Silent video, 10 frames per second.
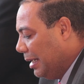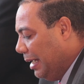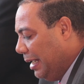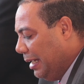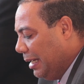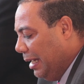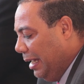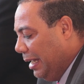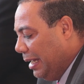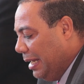que
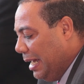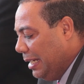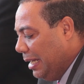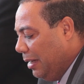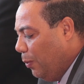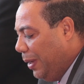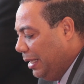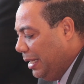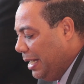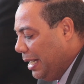en el área de
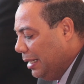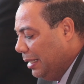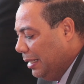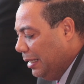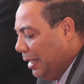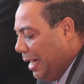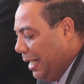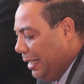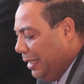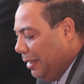Juan Díaz
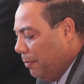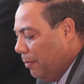hay